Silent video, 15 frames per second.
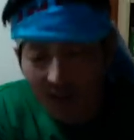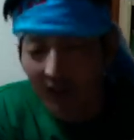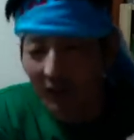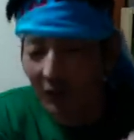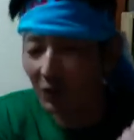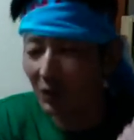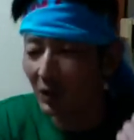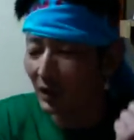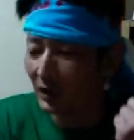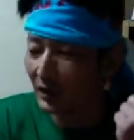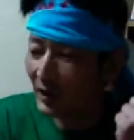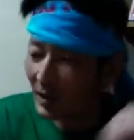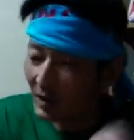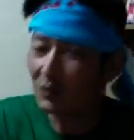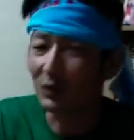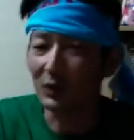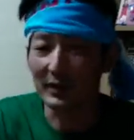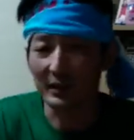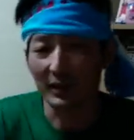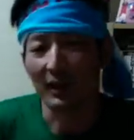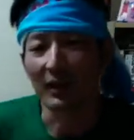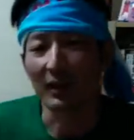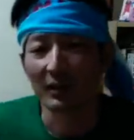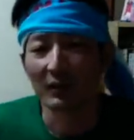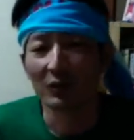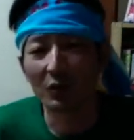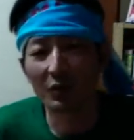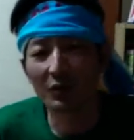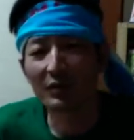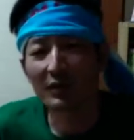このリングをですね、
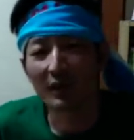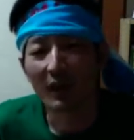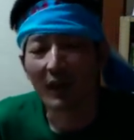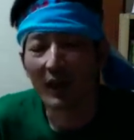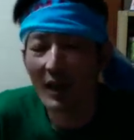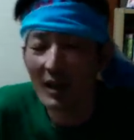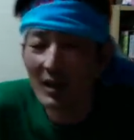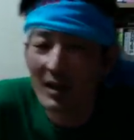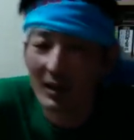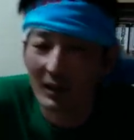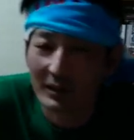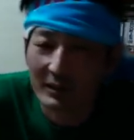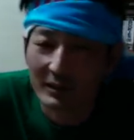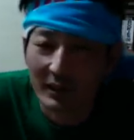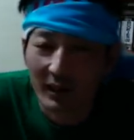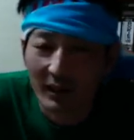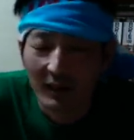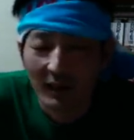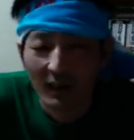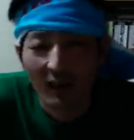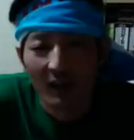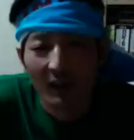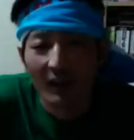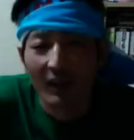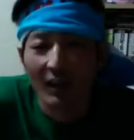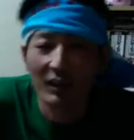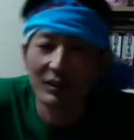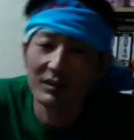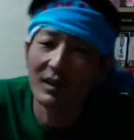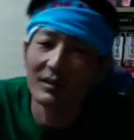同級生の早川がですね、
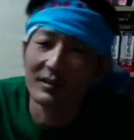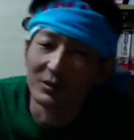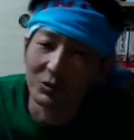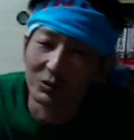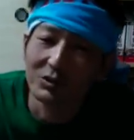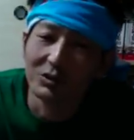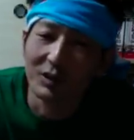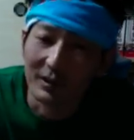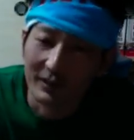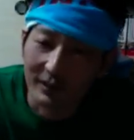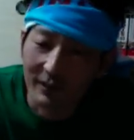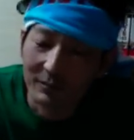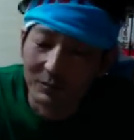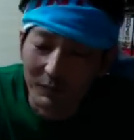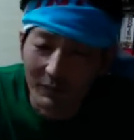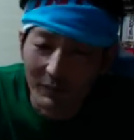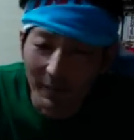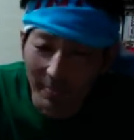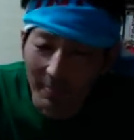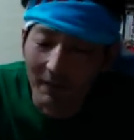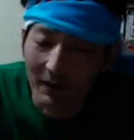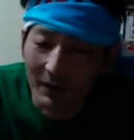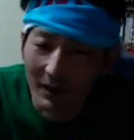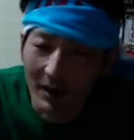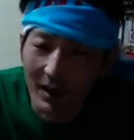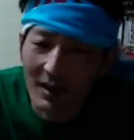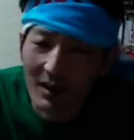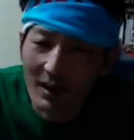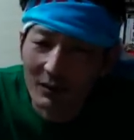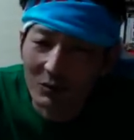買ったんですよ、通販で。うん、
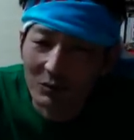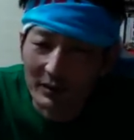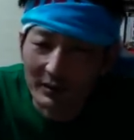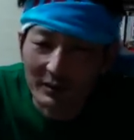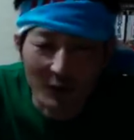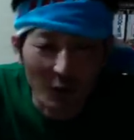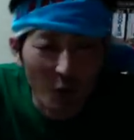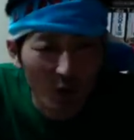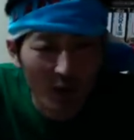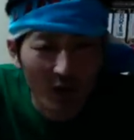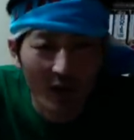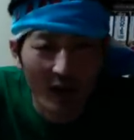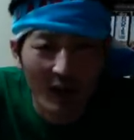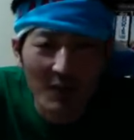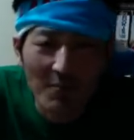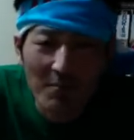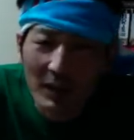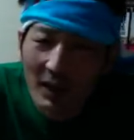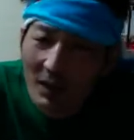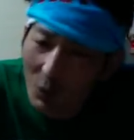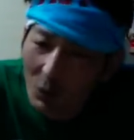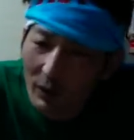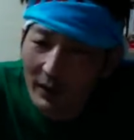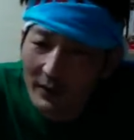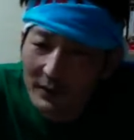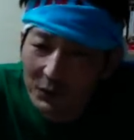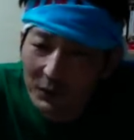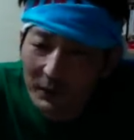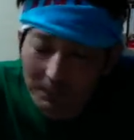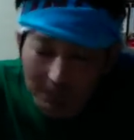早川のですね、包茎は半端ない包茎なんです
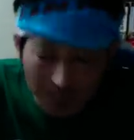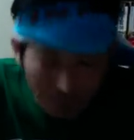よね。